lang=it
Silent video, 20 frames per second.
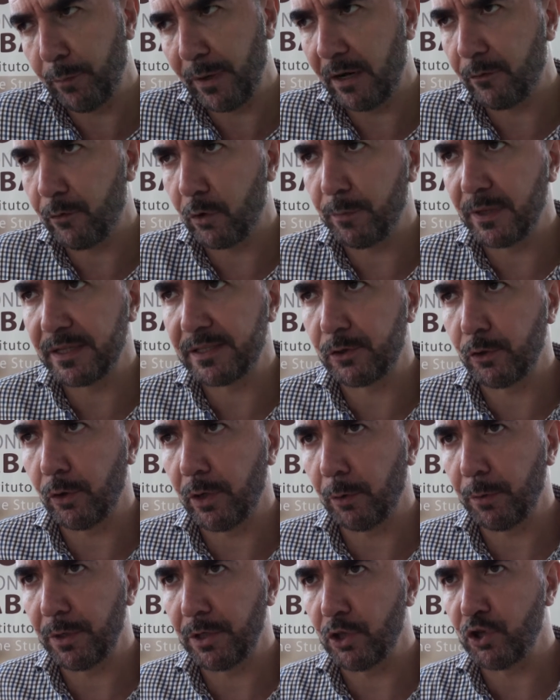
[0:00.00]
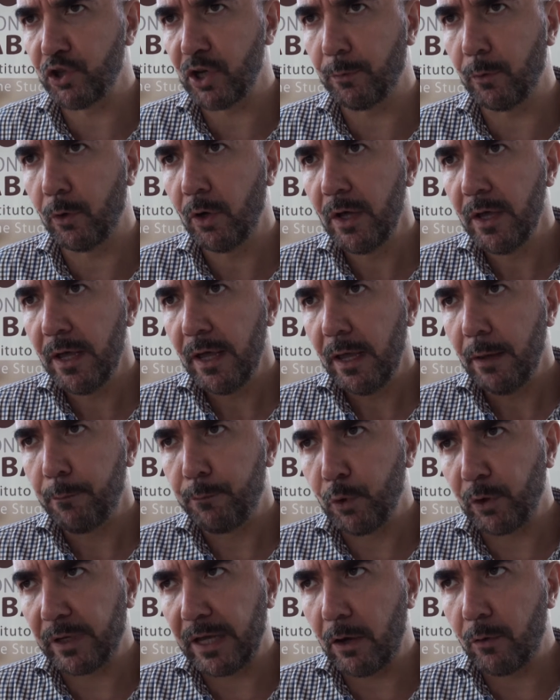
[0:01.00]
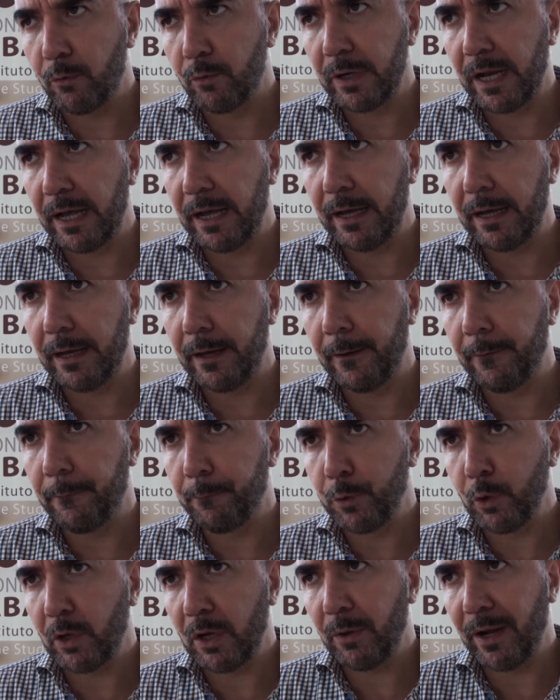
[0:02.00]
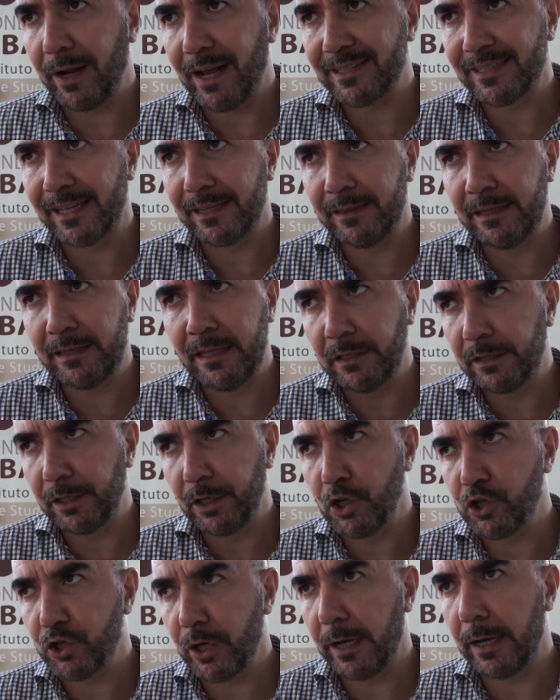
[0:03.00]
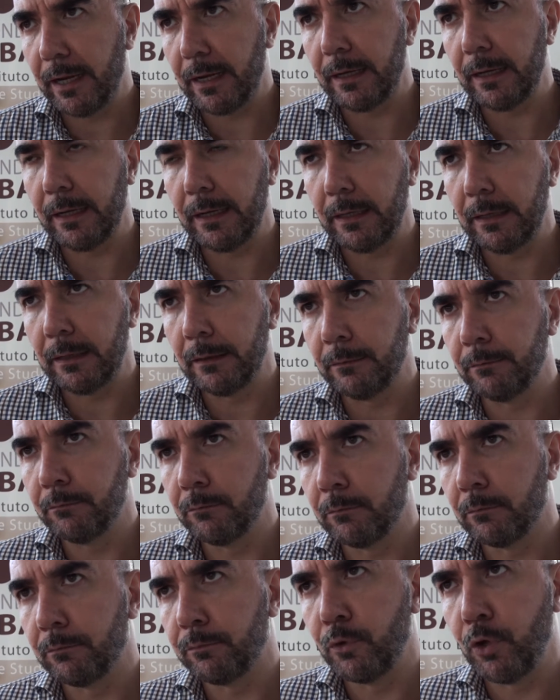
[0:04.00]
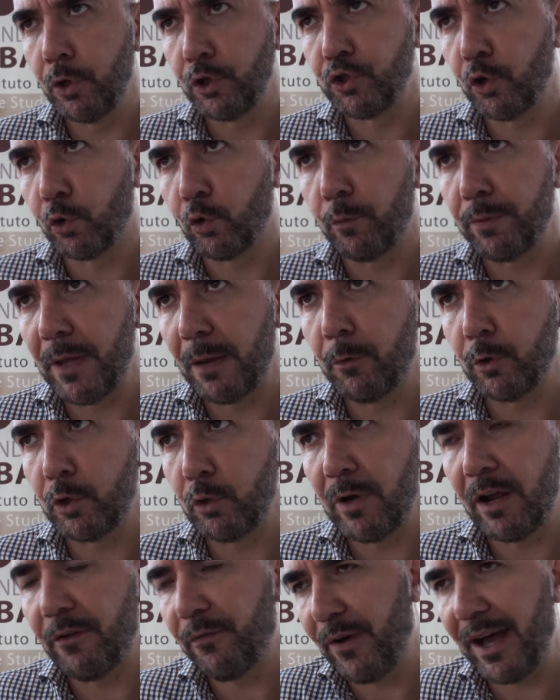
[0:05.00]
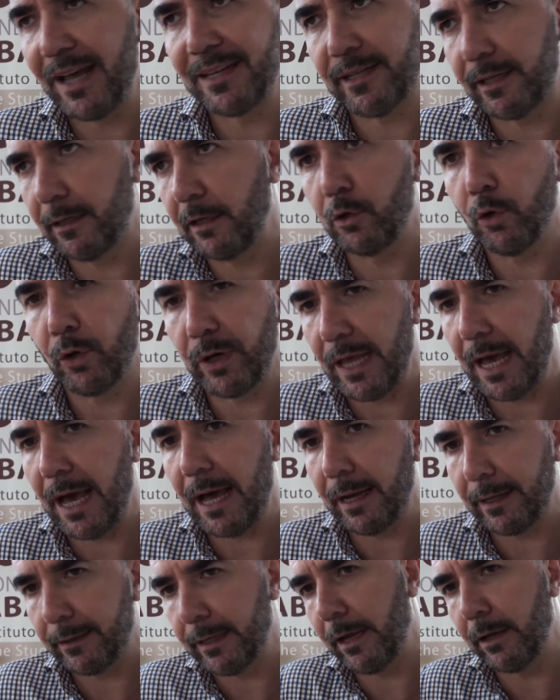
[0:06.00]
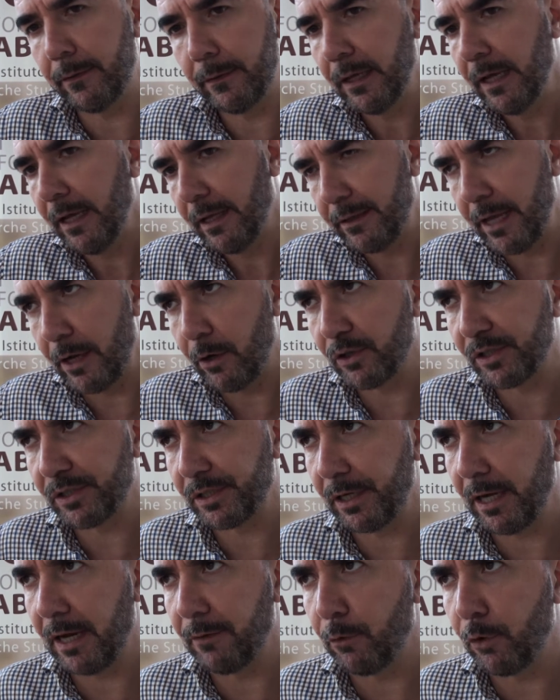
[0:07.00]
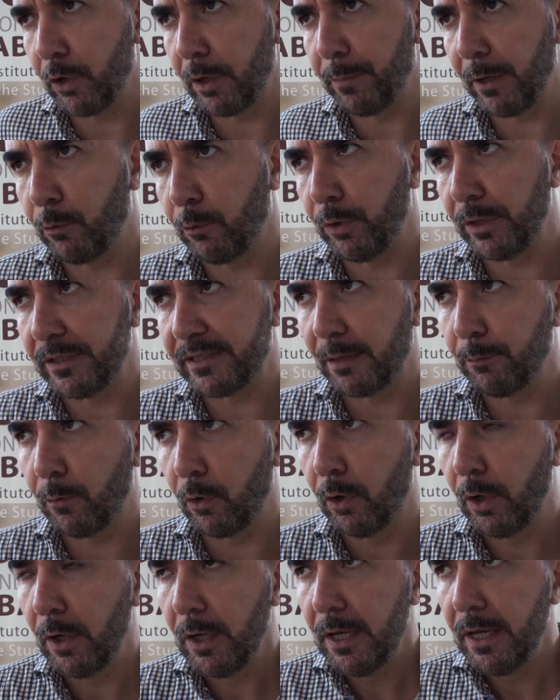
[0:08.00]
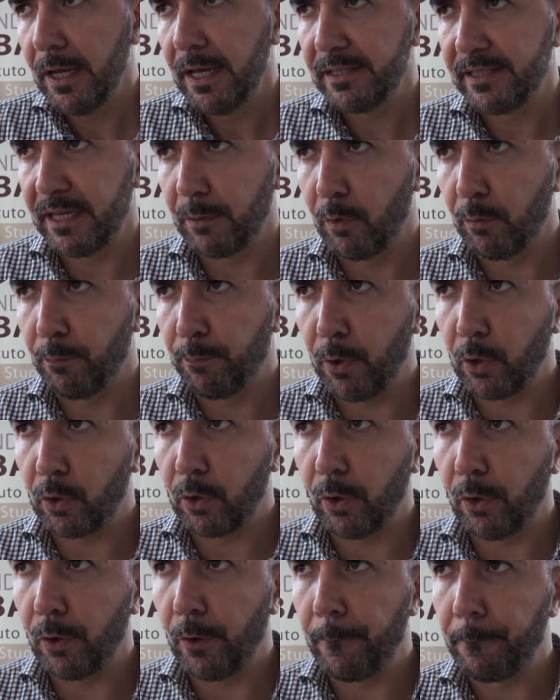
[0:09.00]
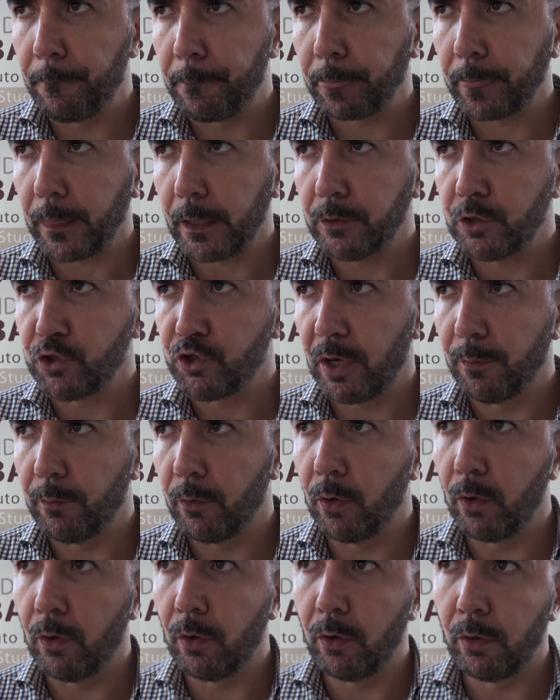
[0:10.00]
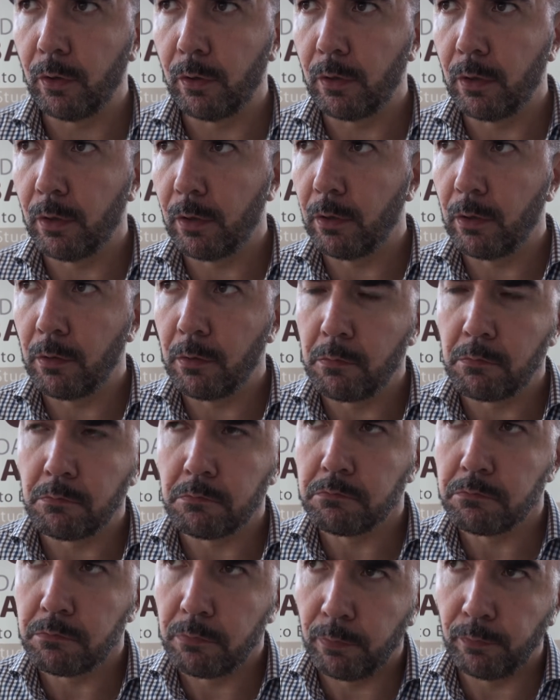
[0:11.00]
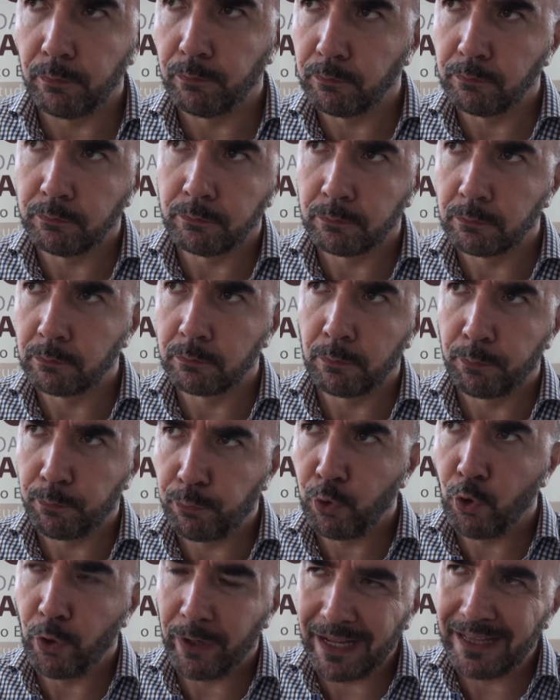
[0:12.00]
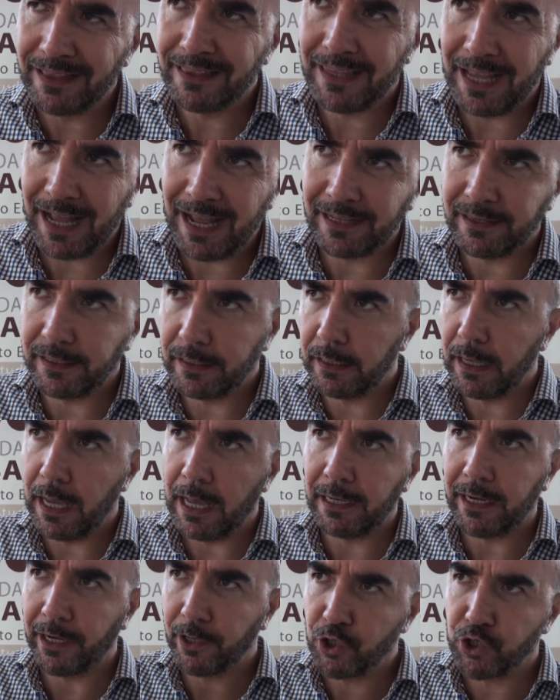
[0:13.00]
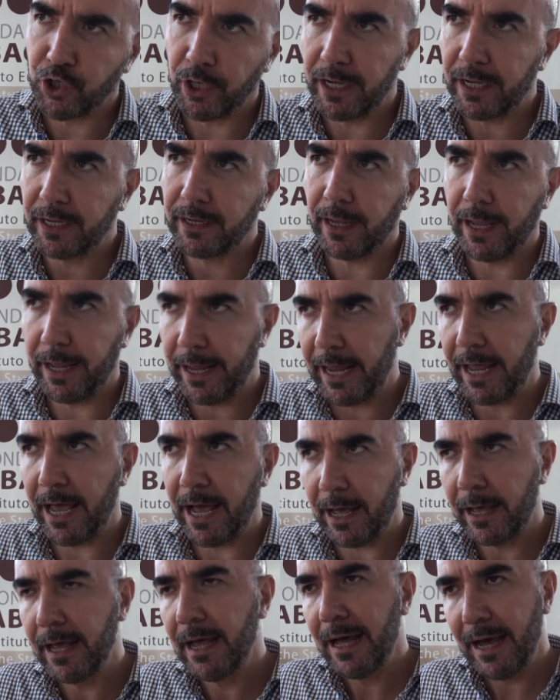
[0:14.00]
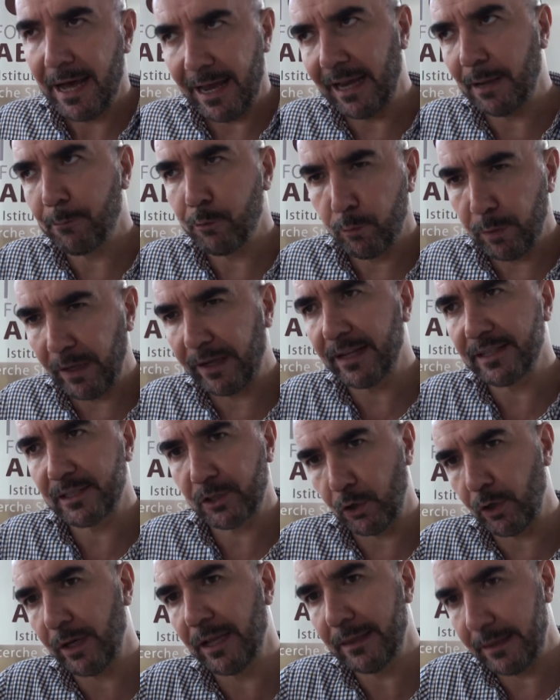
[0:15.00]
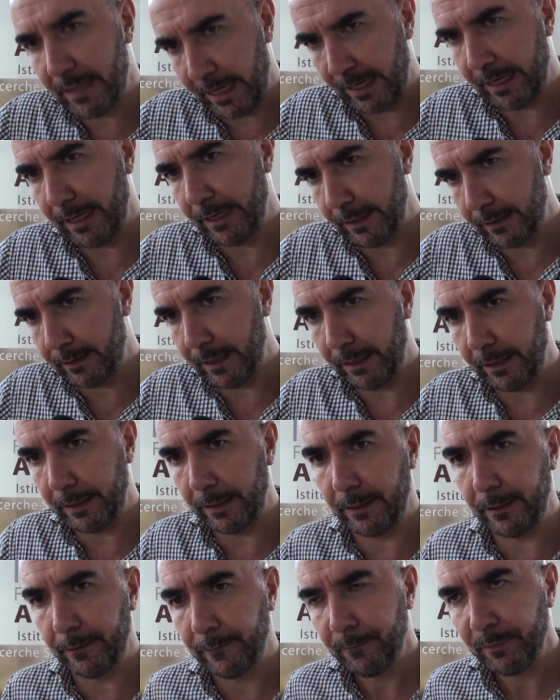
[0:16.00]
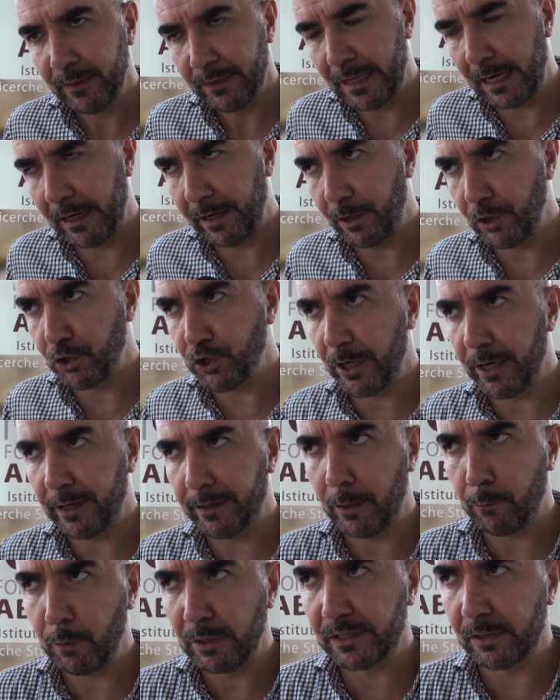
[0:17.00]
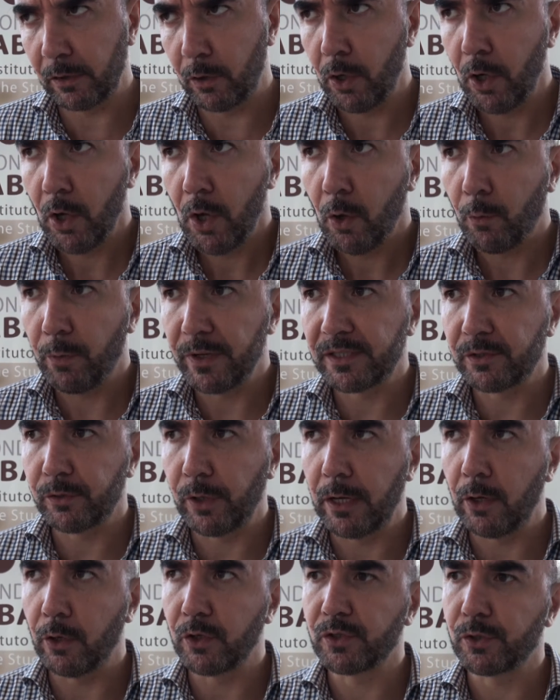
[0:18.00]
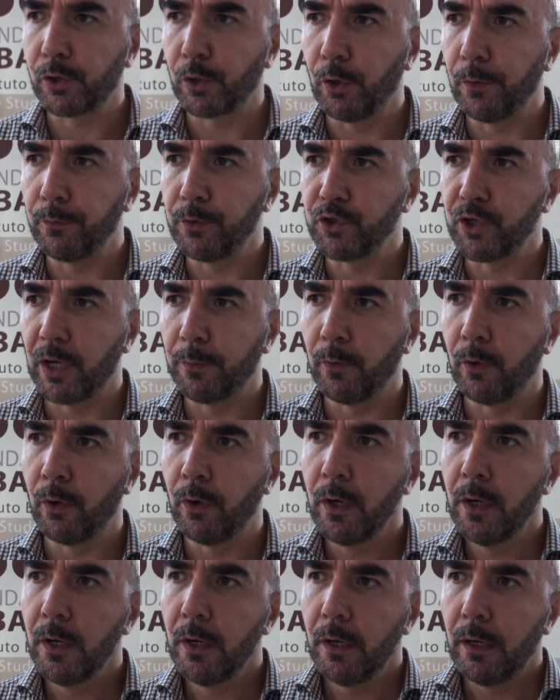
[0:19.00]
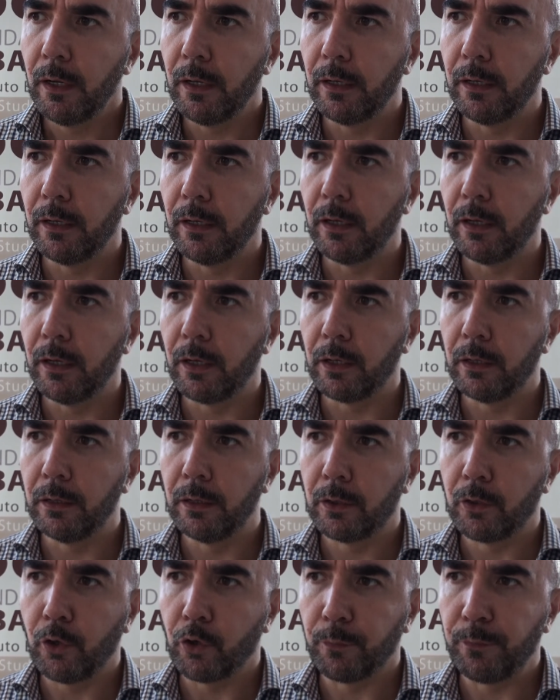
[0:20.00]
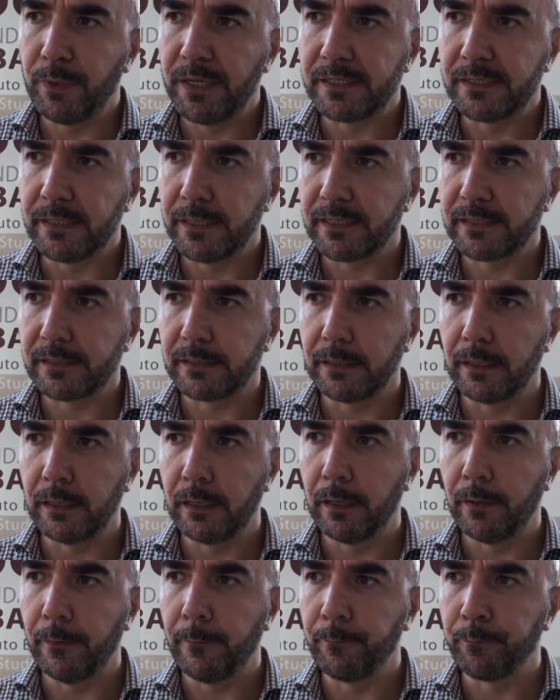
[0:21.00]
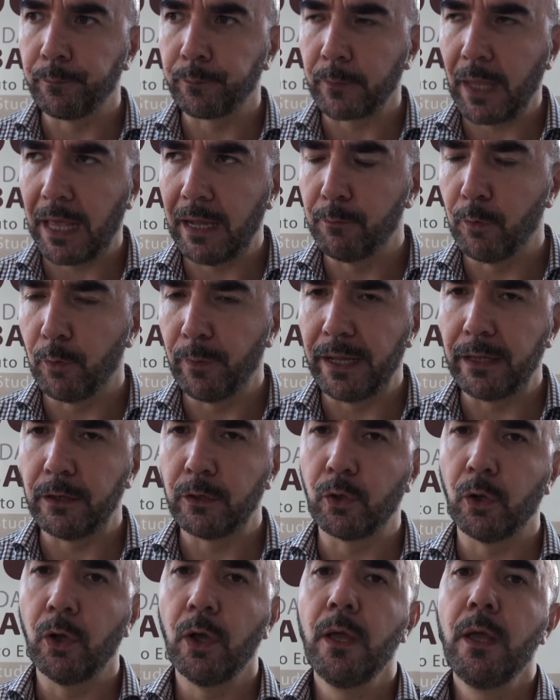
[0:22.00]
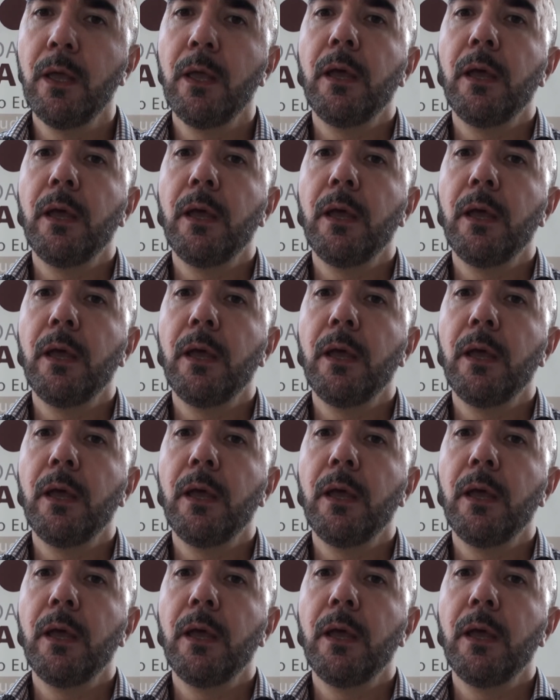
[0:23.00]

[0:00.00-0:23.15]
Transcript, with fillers: per la formazione. Quindi diciamo, più, che una, più che una casa editrice noi ci occupiamo di una fase editoriale dei, dei nostri lavori, cui siamo, siamo un poco diciamo, ehm, più orientati alla ricerca e a, alla pubblicazione dei, dei, delle ricerche, questo, questo, è il nostro diciamo, eh, core business ehm, al momento.